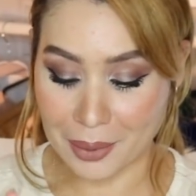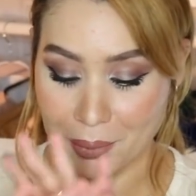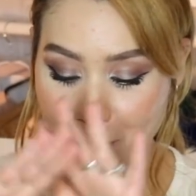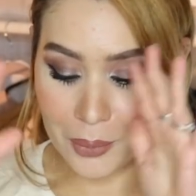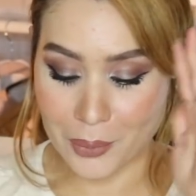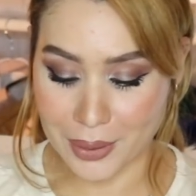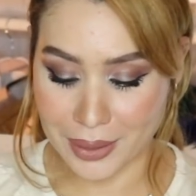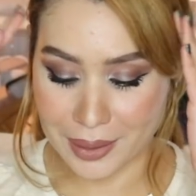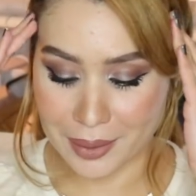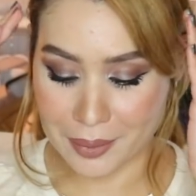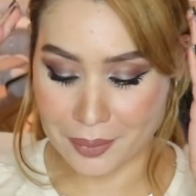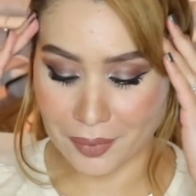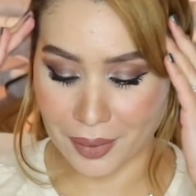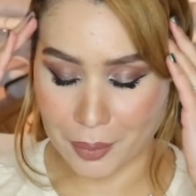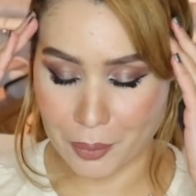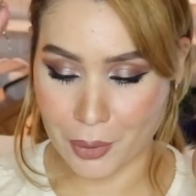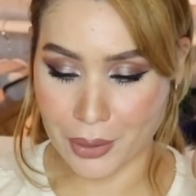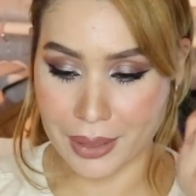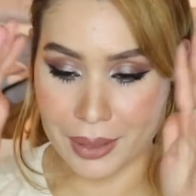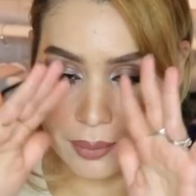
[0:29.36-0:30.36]
تو هوني
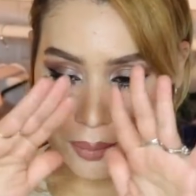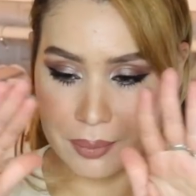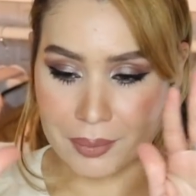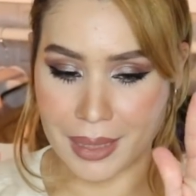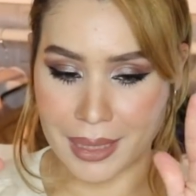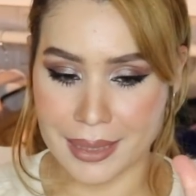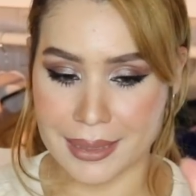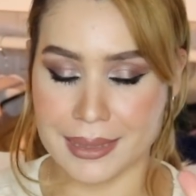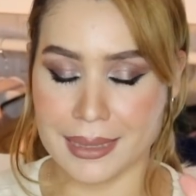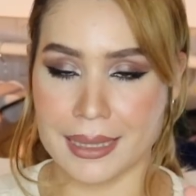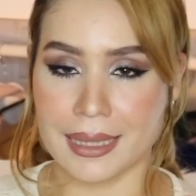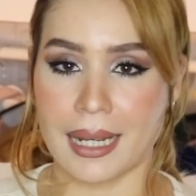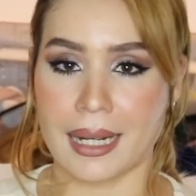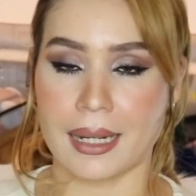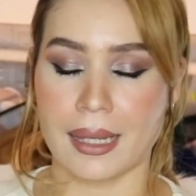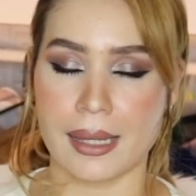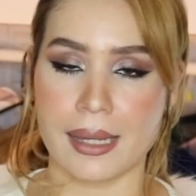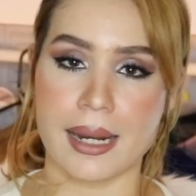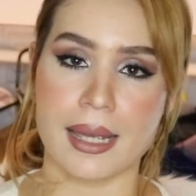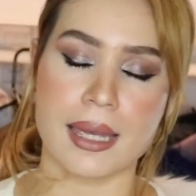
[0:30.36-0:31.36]
فريمون يعني مركز كان
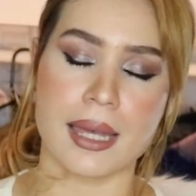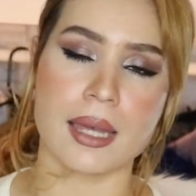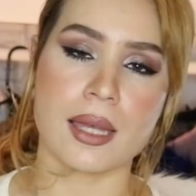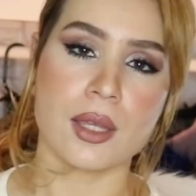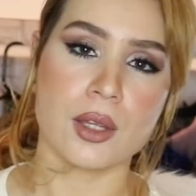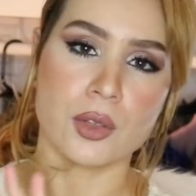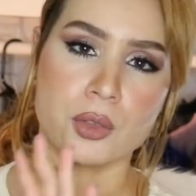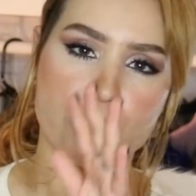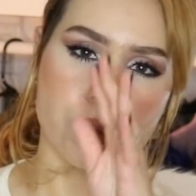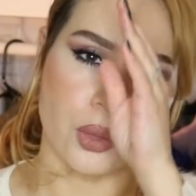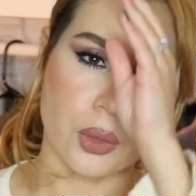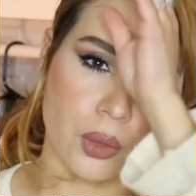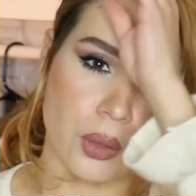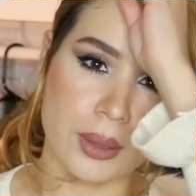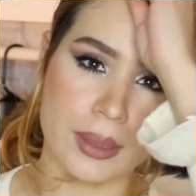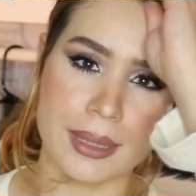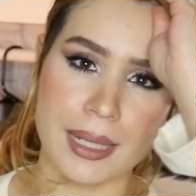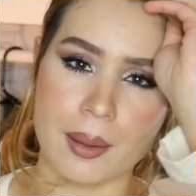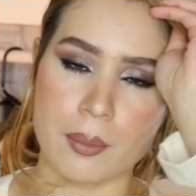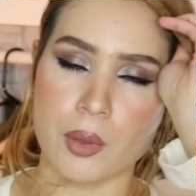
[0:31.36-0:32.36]
على القرايه دونك
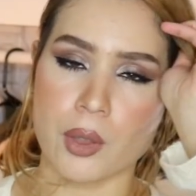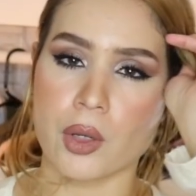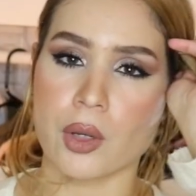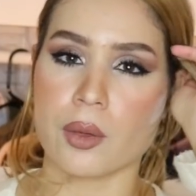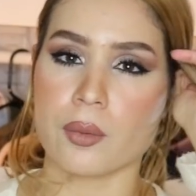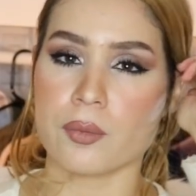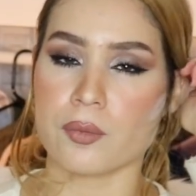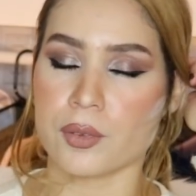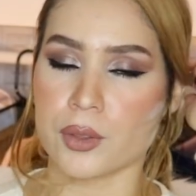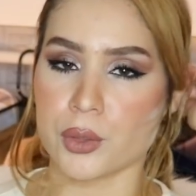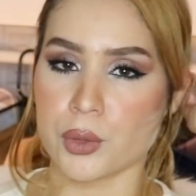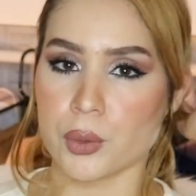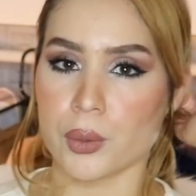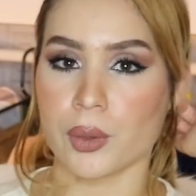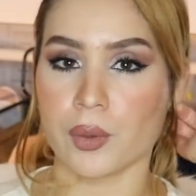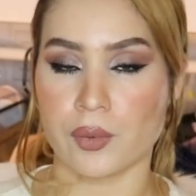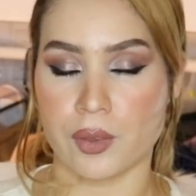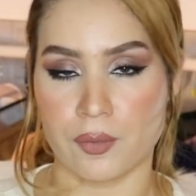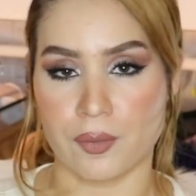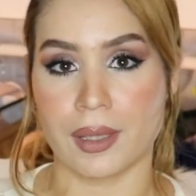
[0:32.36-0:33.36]
قلت نعمل لكم فيديو
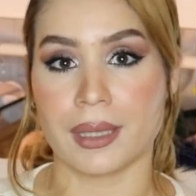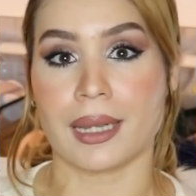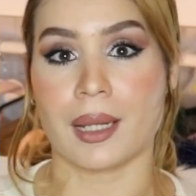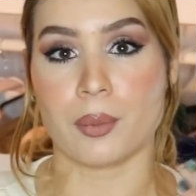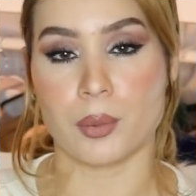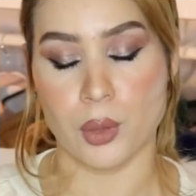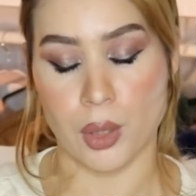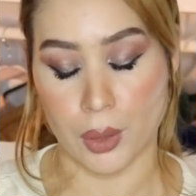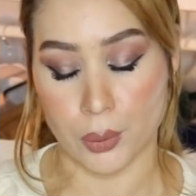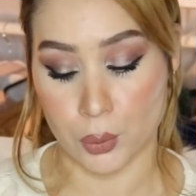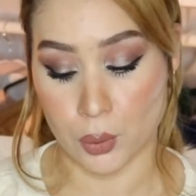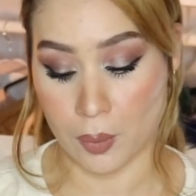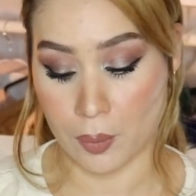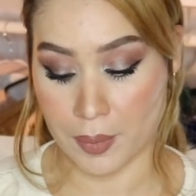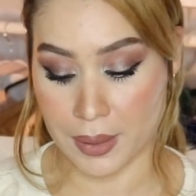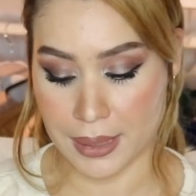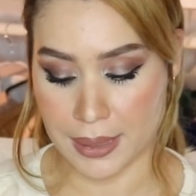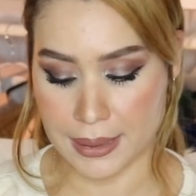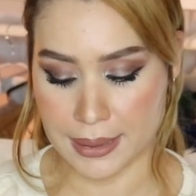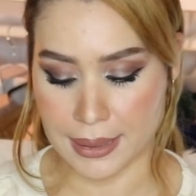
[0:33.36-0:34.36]
خفيفه طلبتوها انتم
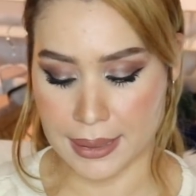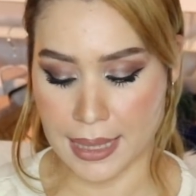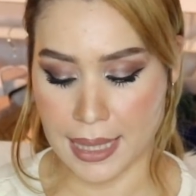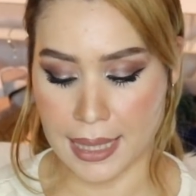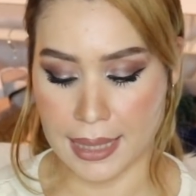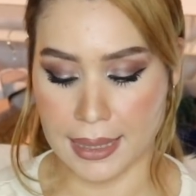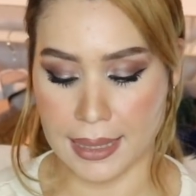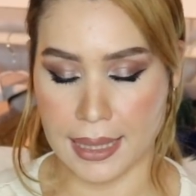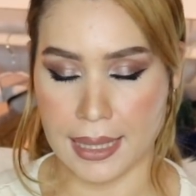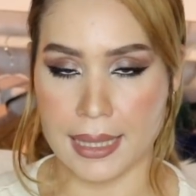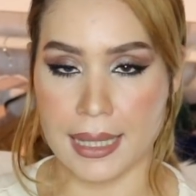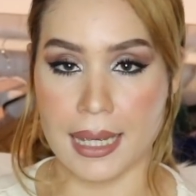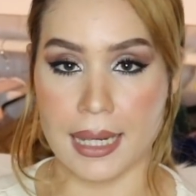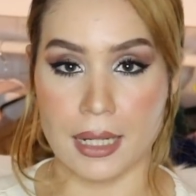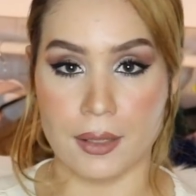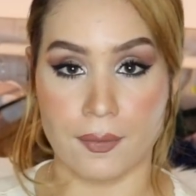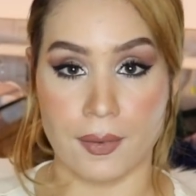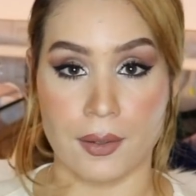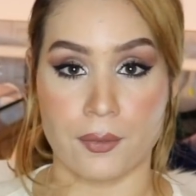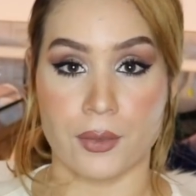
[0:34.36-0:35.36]
مني زاده اللي هي
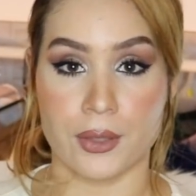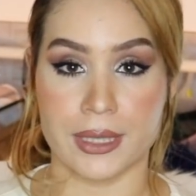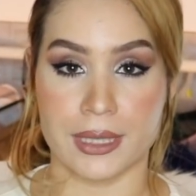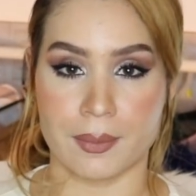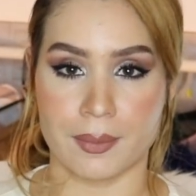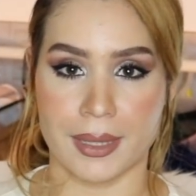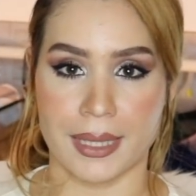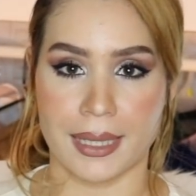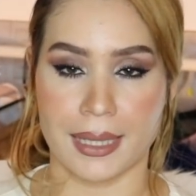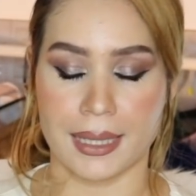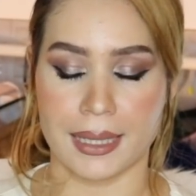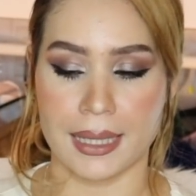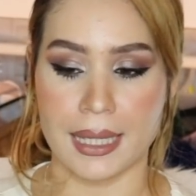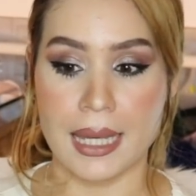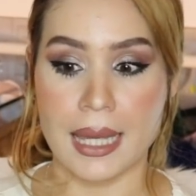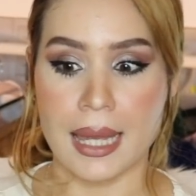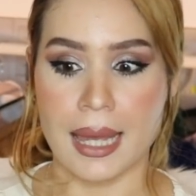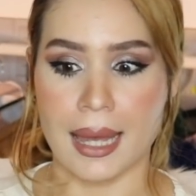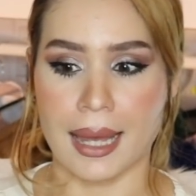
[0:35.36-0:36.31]
الفيفورتس نتاعي